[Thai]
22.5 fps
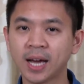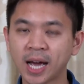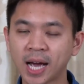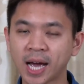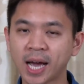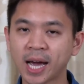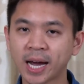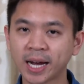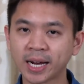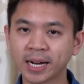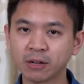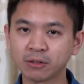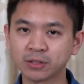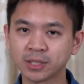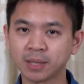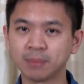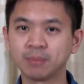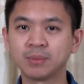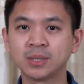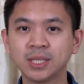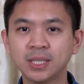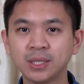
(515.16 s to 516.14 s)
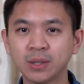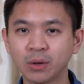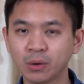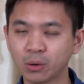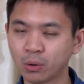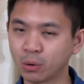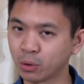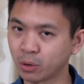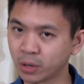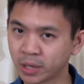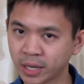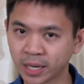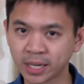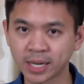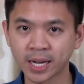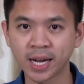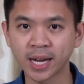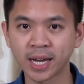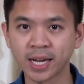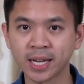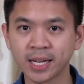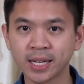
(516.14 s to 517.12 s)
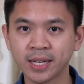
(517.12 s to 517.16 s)
หากเราจำชื่อของคนคนนั้น
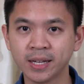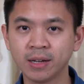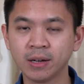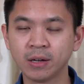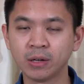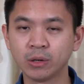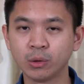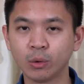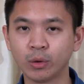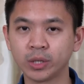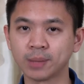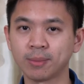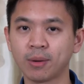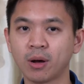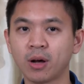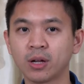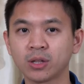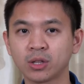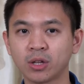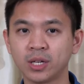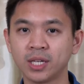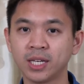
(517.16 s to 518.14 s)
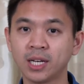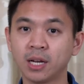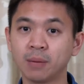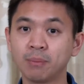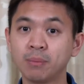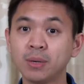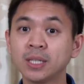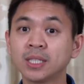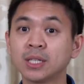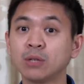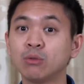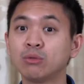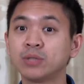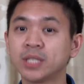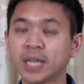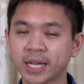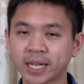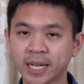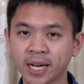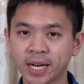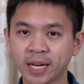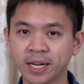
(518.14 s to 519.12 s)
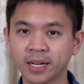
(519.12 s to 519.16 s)
ได้โดยเฉพาะตอนที่เราเพิ่งจะรู้จัก
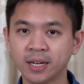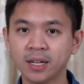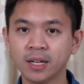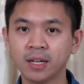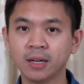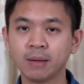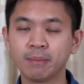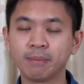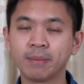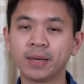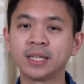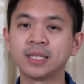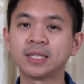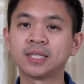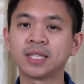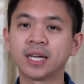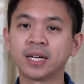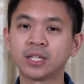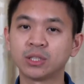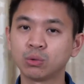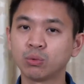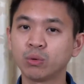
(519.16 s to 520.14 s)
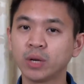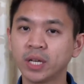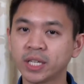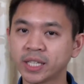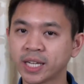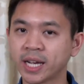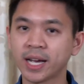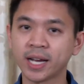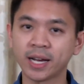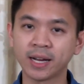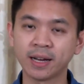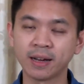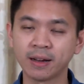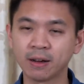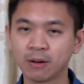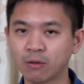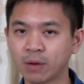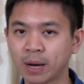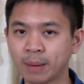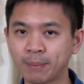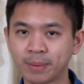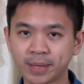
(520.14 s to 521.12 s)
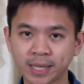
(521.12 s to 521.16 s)
กันมันจะช่วยสร้าง
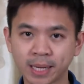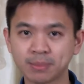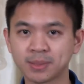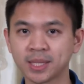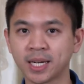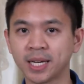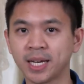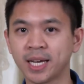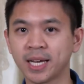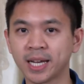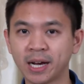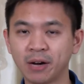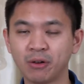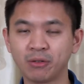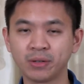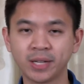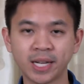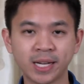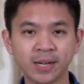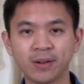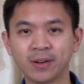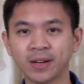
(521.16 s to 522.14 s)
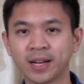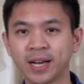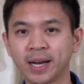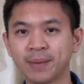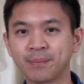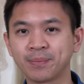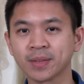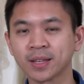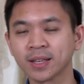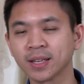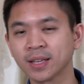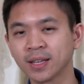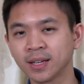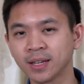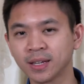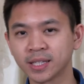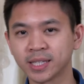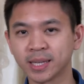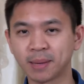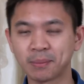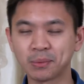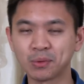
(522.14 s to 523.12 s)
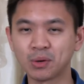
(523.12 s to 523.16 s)
ความประทับใจให้เขาแน่นอนครับ
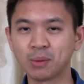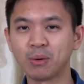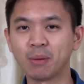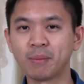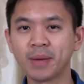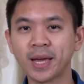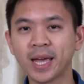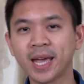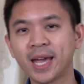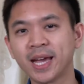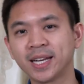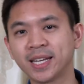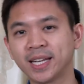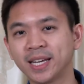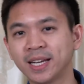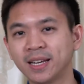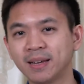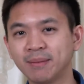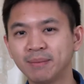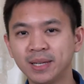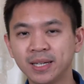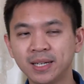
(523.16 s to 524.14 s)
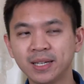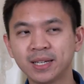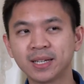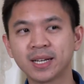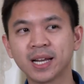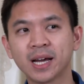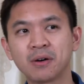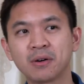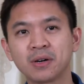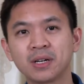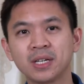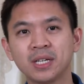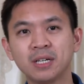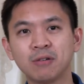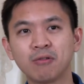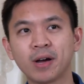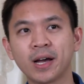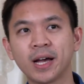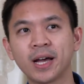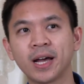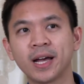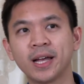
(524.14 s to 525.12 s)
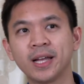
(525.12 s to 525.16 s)
สำหรับตัวผมเองเนี่ยมีเรื่องเล่าก็คือ
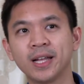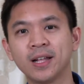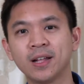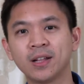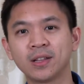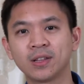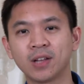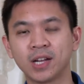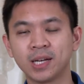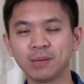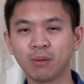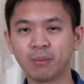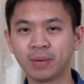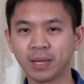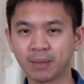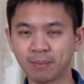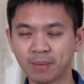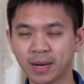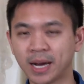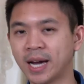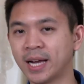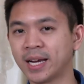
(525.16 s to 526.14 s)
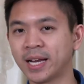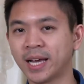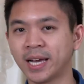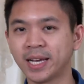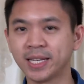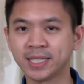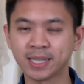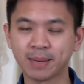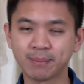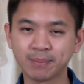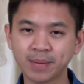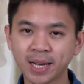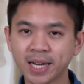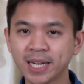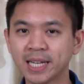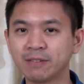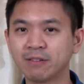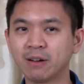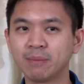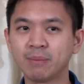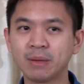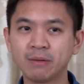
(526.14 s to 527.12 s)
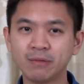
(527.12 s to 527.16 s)
ว่าตอนที่ผมเรียนมหาลัยจำได้เล
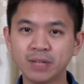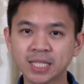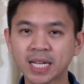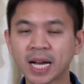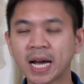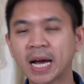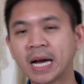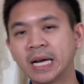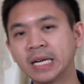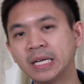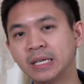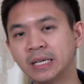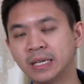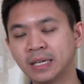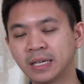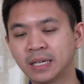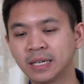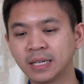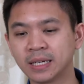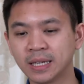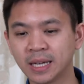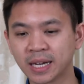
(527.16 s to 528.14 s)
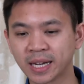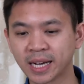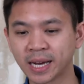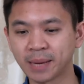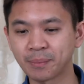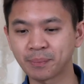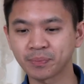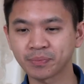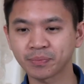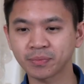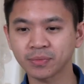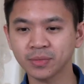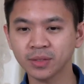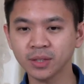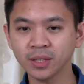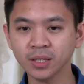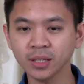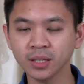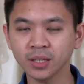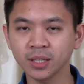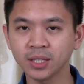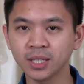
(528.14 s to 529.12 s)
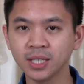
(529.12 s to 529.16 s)
ยว่ามีวิชาหนึ่งนะครับ
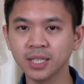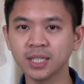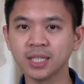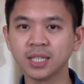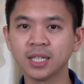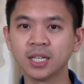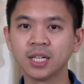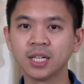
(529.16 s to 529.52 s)
ที่